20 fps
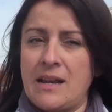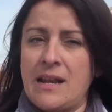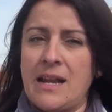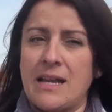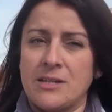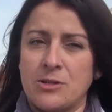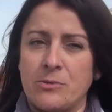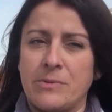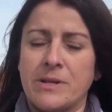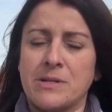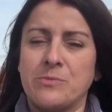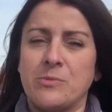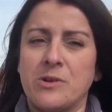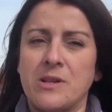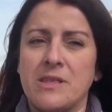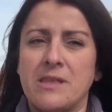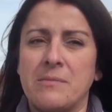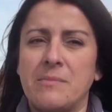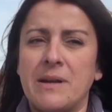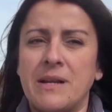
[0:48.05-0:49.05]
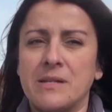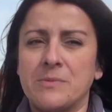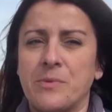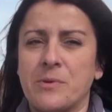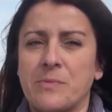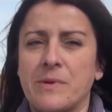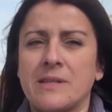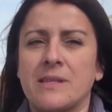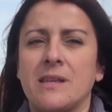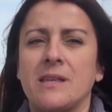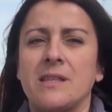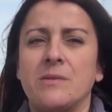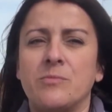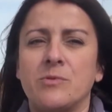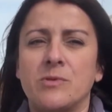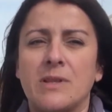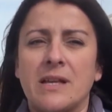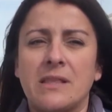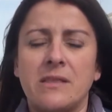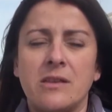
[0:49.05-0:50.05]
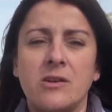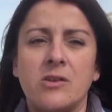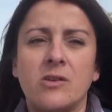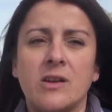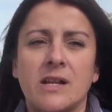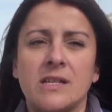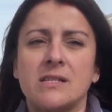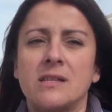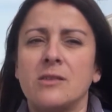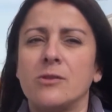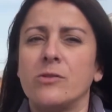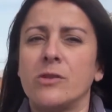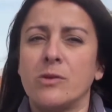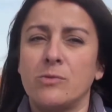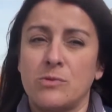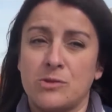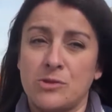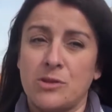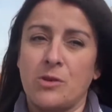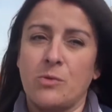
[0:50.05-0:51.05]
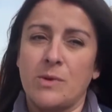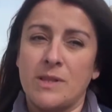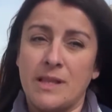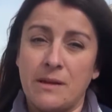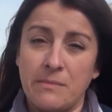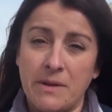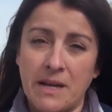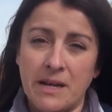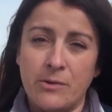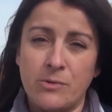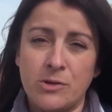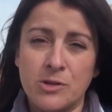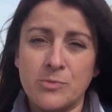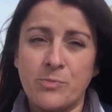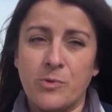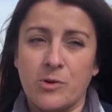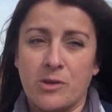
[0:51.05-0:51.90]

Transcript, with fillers: las obras municipales por parte de Diputación ha sido de unos 50.000 euros,